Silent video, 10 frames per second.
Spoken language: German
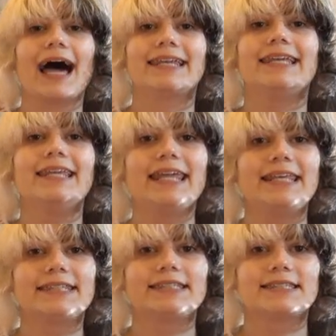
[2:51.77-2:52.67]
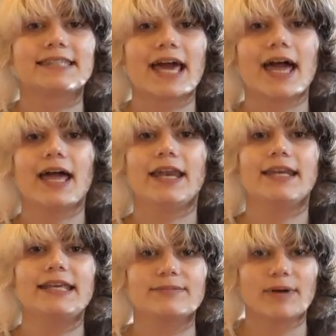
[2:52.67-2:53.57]
hatten nichts,
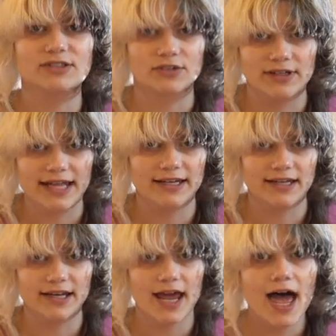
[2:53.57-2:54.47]
nicht mal Toiletten.